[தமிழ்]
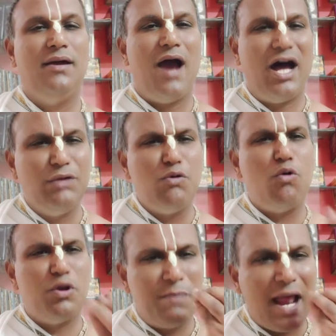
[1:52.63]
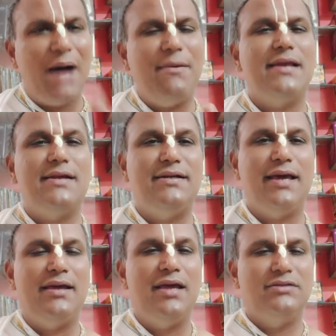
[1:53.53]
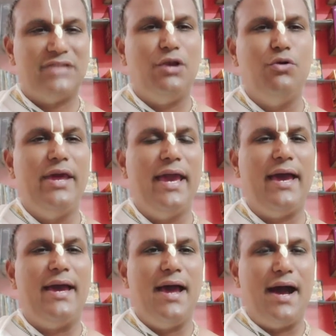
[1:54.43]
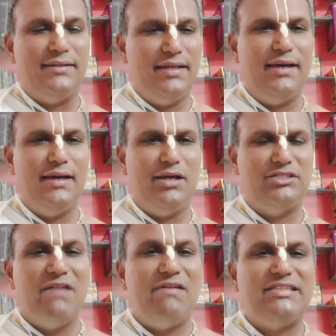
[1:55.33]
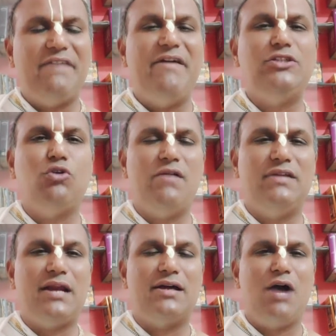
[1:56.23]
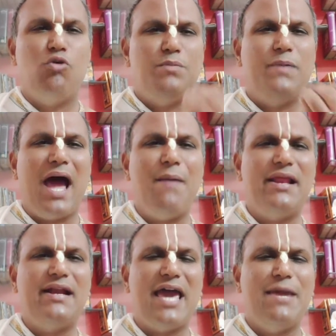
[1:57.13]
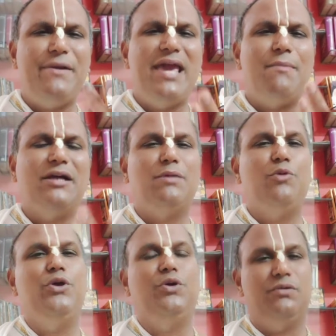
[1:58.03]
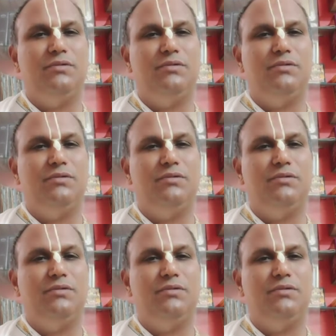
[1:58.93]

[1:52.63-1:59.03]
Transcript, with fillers: அதுவும் ஒரு பிராமணர்கிட்ட தன்னுடைய அந்த செல்வத்தை வைத்துக் கொள்வதற்காக ஒரு பிராமணரை நான் எப்படி ஏமாற்ற முடியும்